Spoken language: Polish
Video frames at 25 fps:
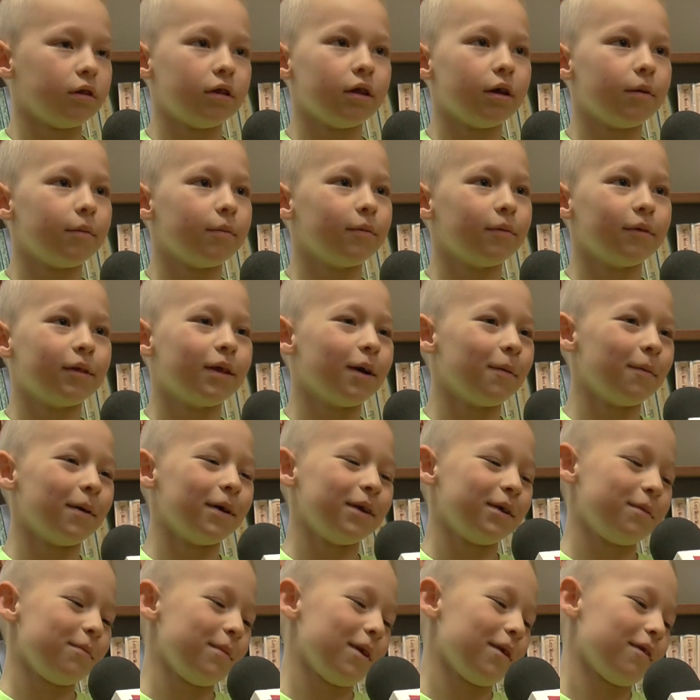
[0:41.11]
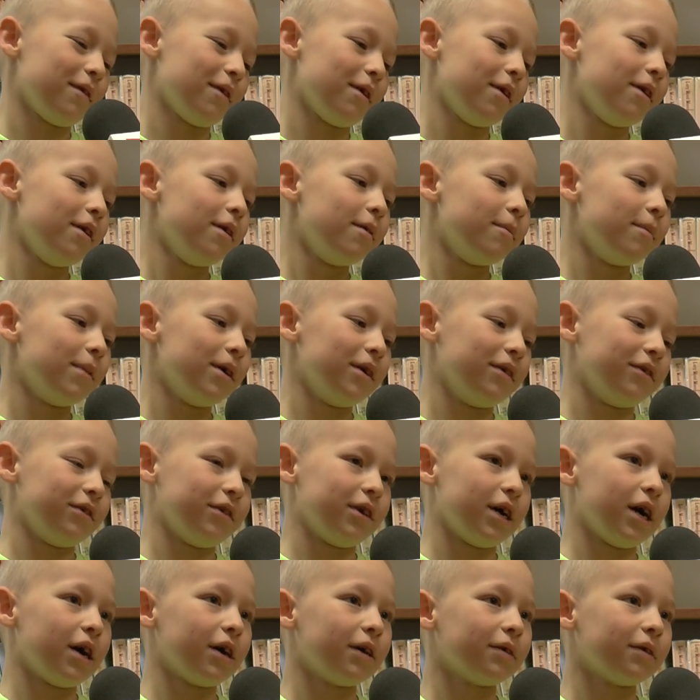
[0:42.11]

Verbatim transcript: ten, ta będzie miała męża.